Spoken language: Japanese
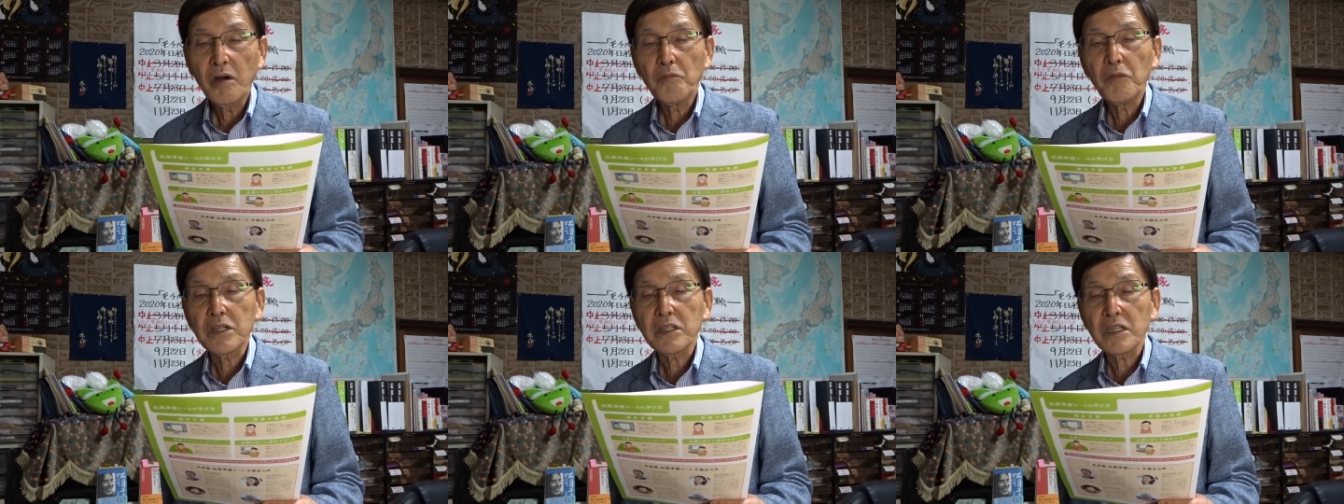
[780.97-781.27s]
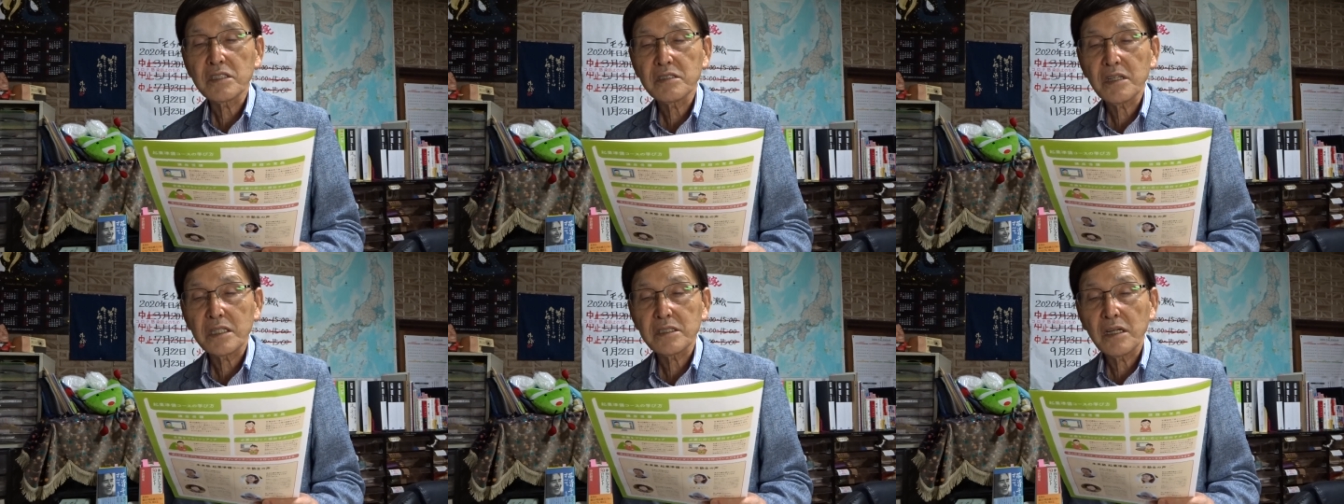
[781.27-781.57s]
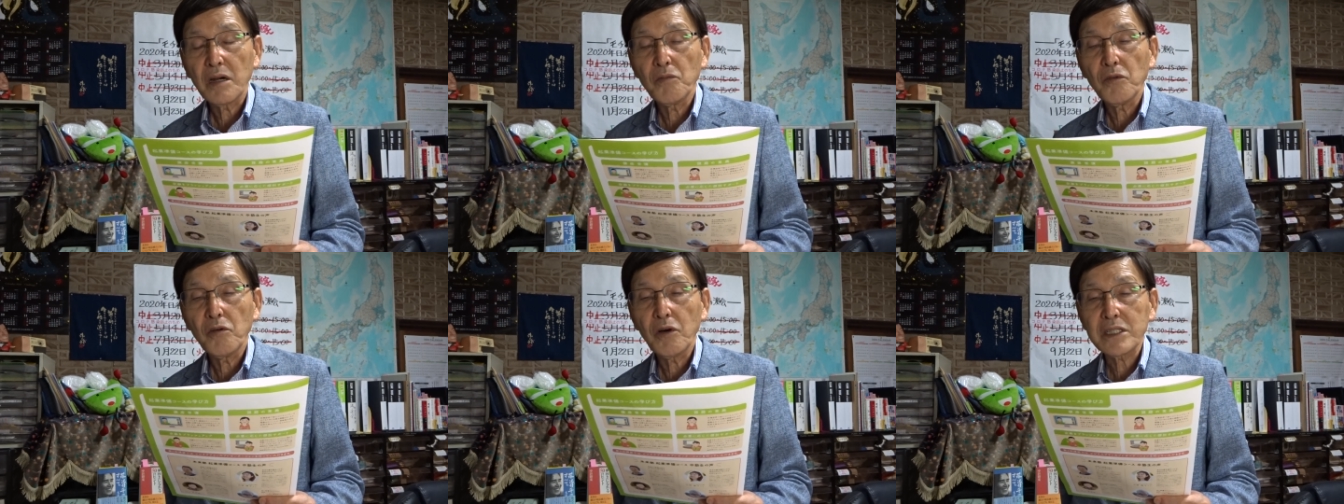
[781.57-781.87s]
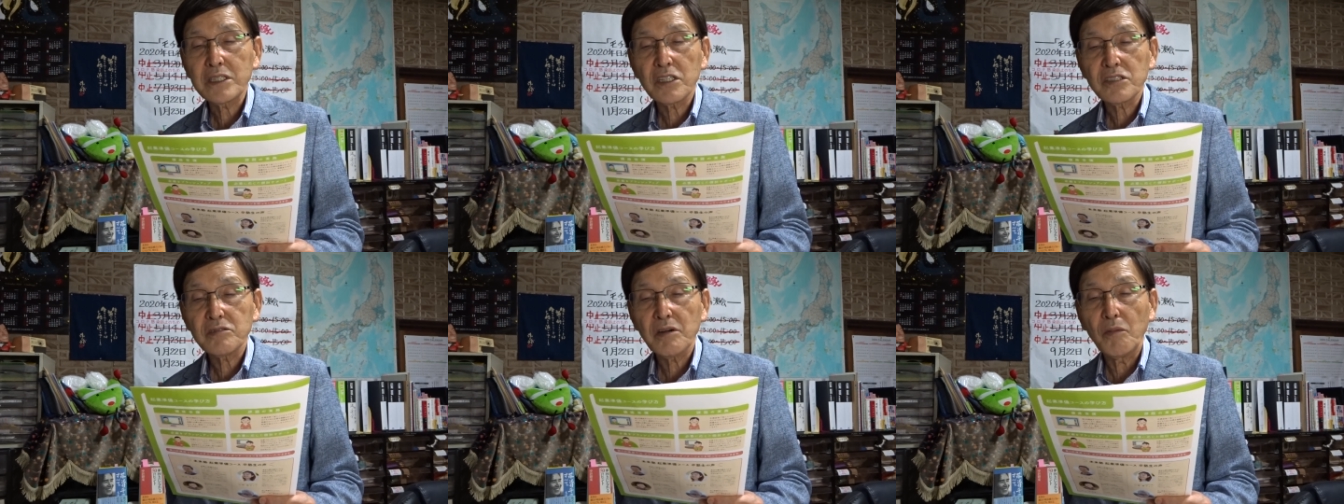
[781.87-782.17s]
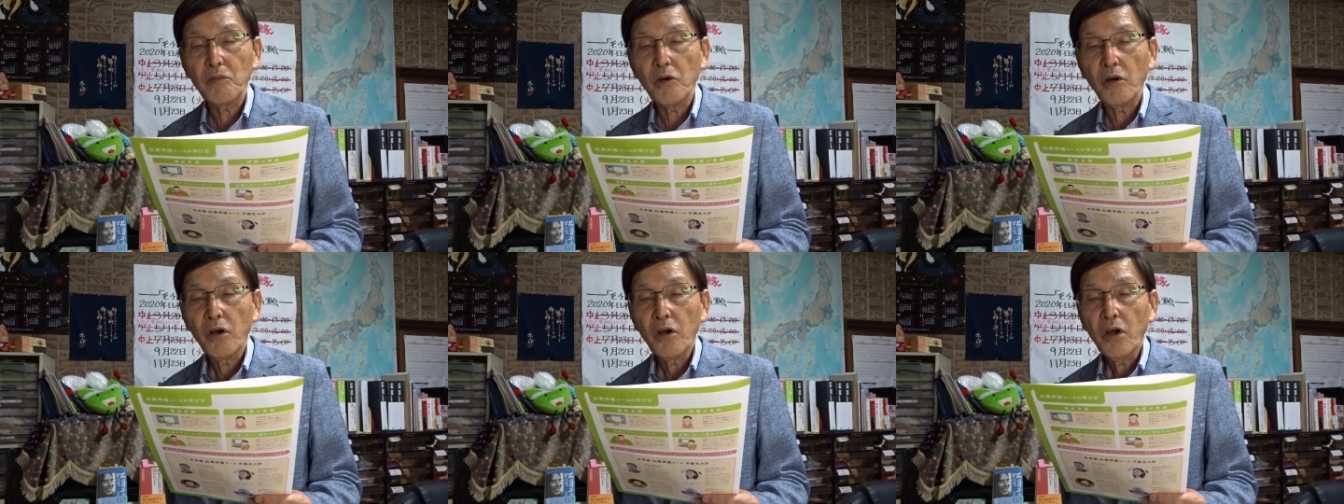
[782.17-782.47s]
私たちはもう、私
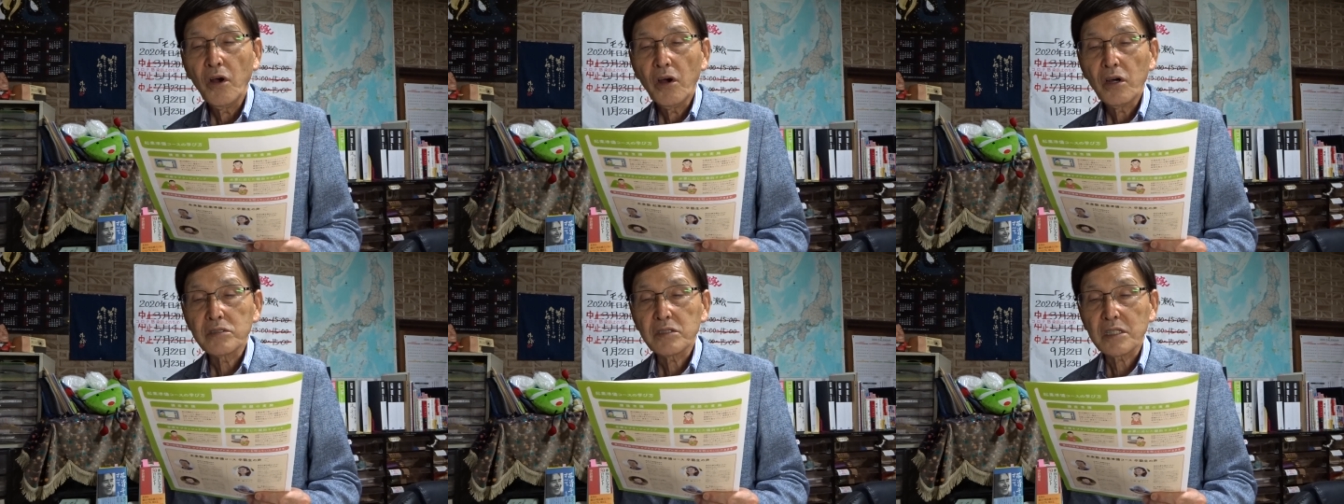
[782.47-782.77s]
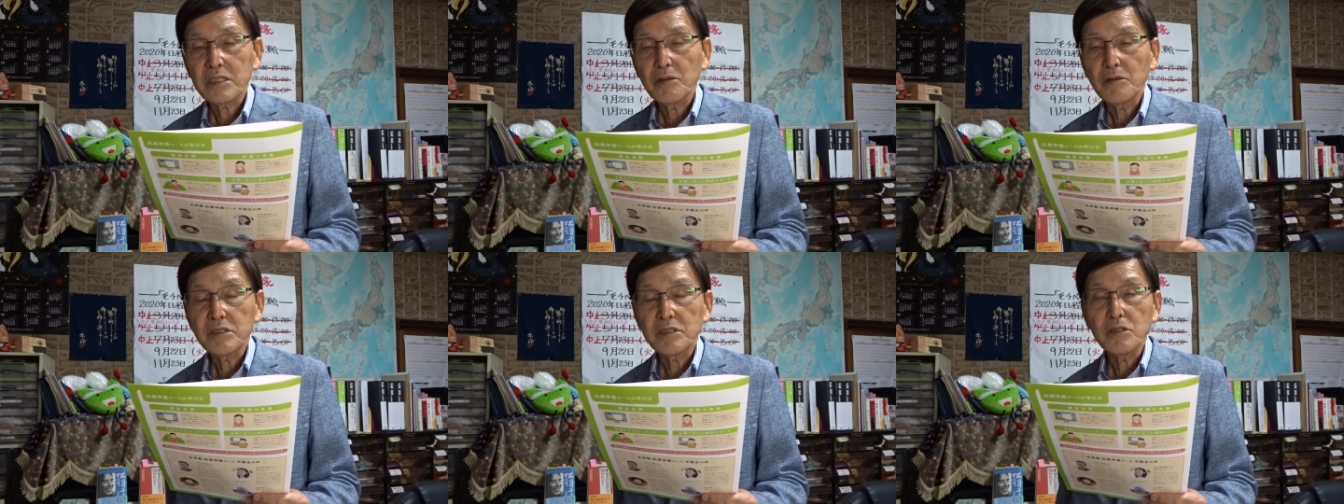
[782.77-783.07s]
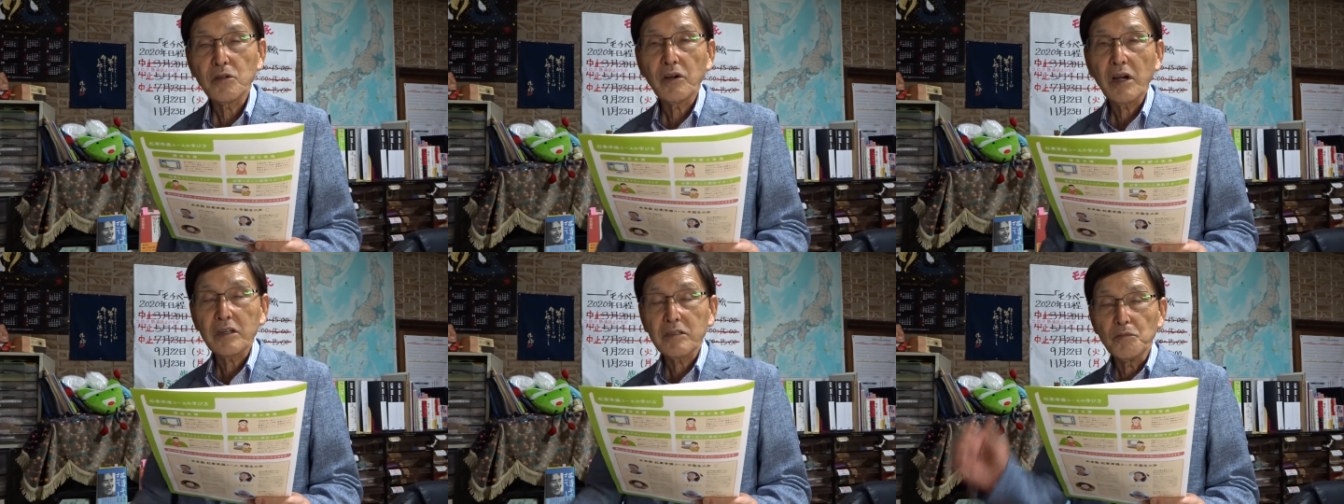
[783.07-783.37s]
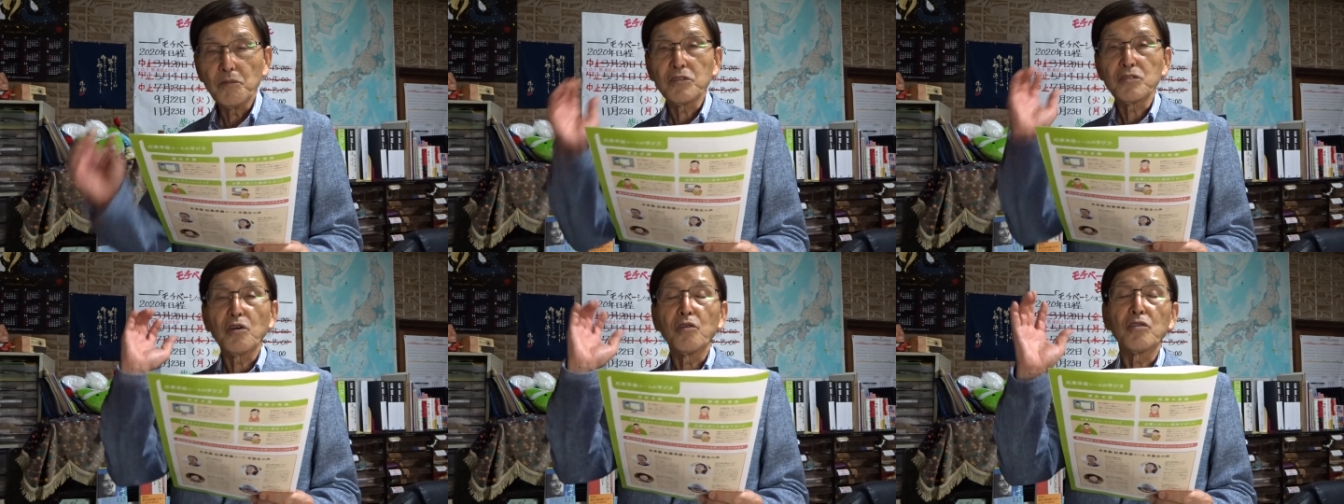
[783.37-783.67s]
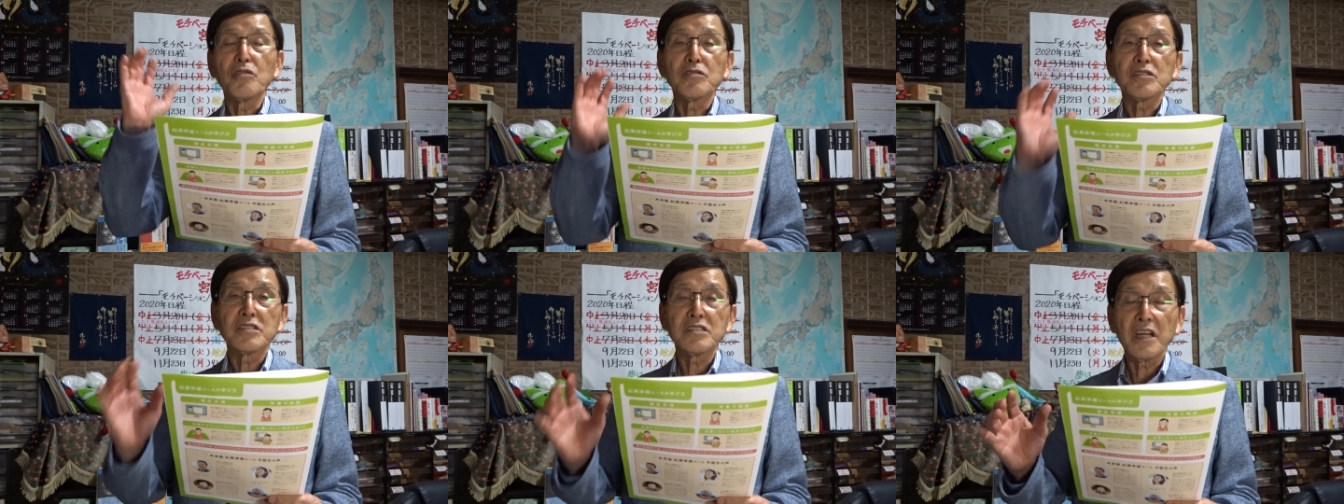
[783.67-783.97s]
はもう里山チーム500にも
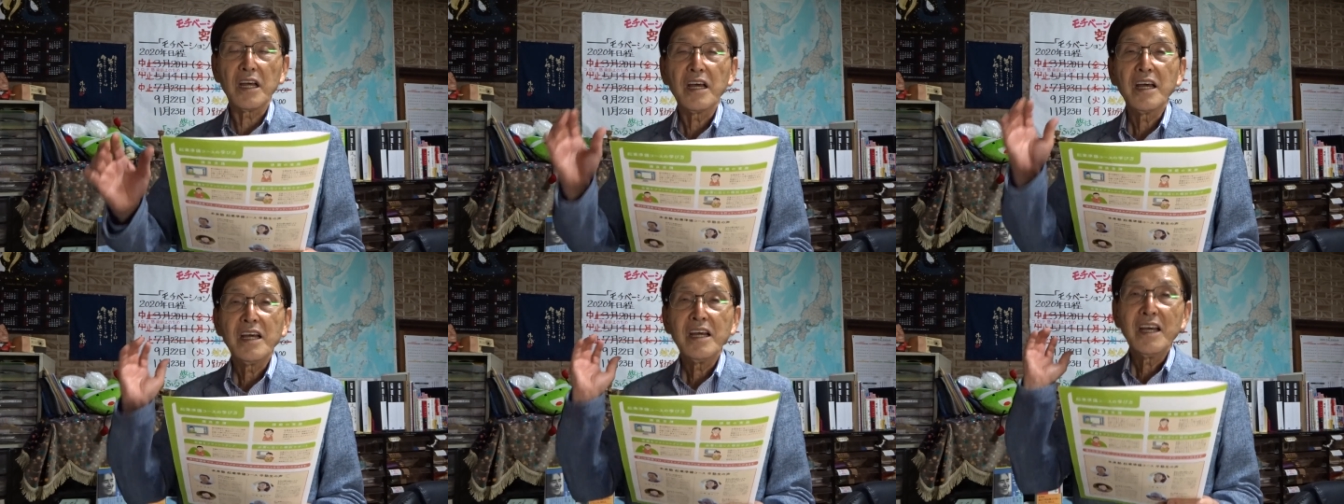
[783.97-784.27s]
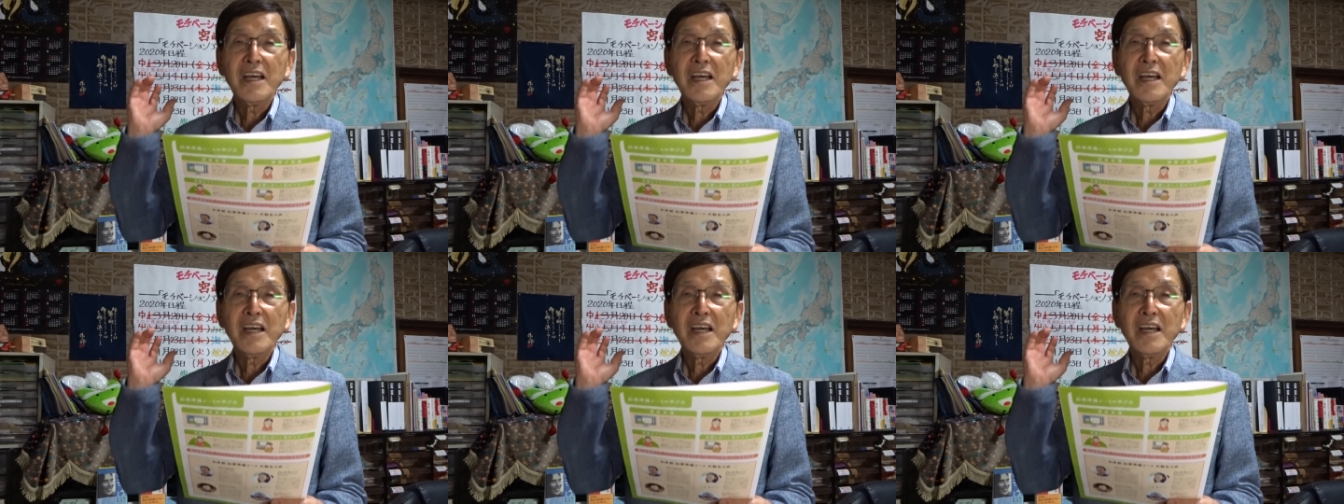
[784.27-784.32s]
登録して